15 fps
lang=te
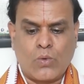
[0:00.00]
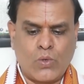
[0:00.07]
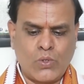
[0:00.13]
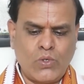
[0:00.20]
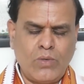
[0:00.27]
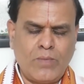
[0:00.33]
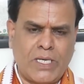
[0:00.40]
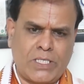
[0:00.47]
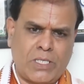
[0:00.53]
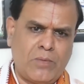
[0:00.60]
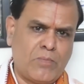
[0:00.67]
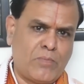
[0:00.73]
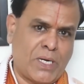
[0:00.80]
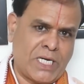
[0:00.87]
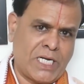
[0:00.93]
కుజుడు మాత్రం
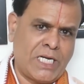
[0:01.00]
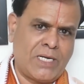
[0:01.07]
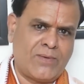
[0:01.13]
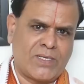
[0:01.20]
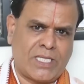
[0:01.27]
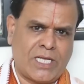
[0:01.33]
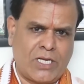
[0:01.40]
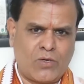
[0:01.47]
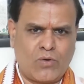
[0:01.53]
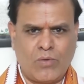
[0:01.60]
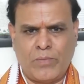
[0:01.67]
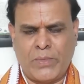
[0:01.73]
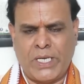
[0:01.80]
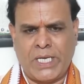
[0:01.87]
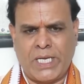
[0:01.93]
పన్నెండవ తారీఖు
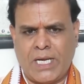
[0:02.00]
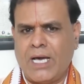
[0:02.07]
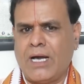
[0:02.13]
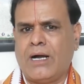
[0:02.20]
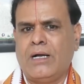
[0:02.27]
మే నెల